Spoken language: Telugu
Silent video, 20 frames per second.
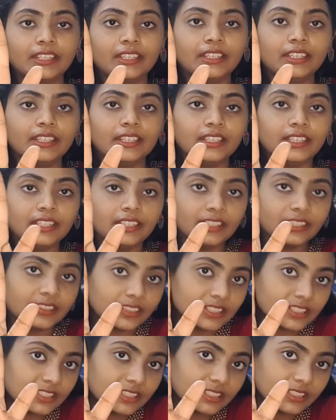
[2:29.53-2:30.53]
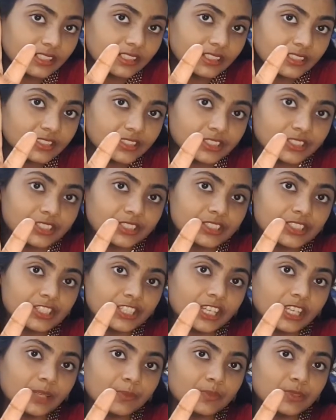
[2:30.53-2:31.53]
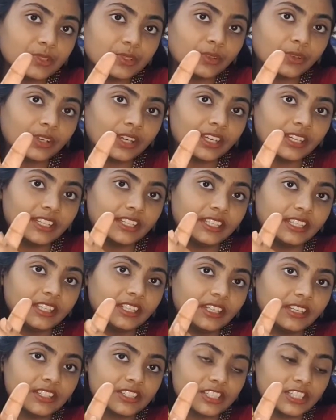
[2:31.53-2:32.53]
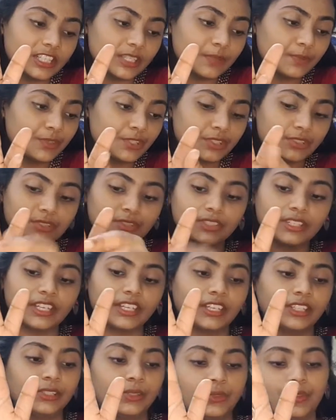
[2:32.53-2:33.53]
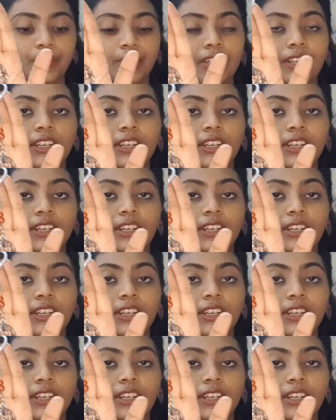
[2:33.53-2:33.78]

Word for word: ఈ ఈ క్రిస్టల్ షేప్స్లో uh, కానీ ఇలా షేప్స్ వస్తున్నాయి కదా ఒక్కొక్క